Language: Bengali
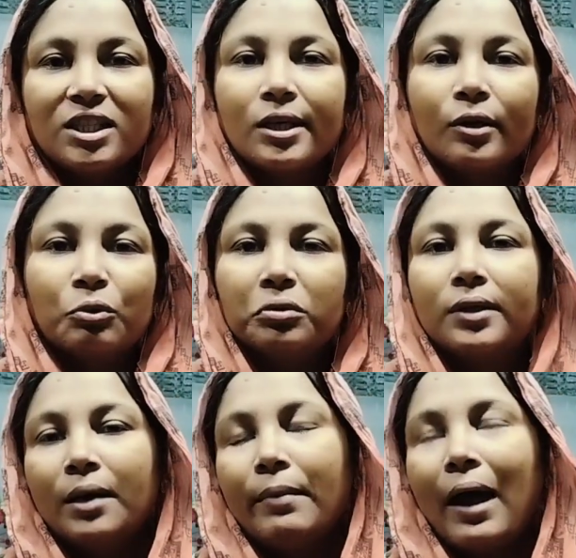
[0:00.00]
শেয়ার
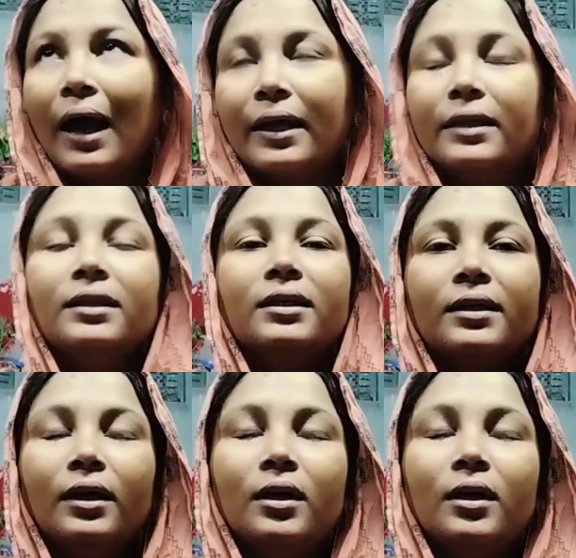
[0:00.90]
করতাম আগের দিকে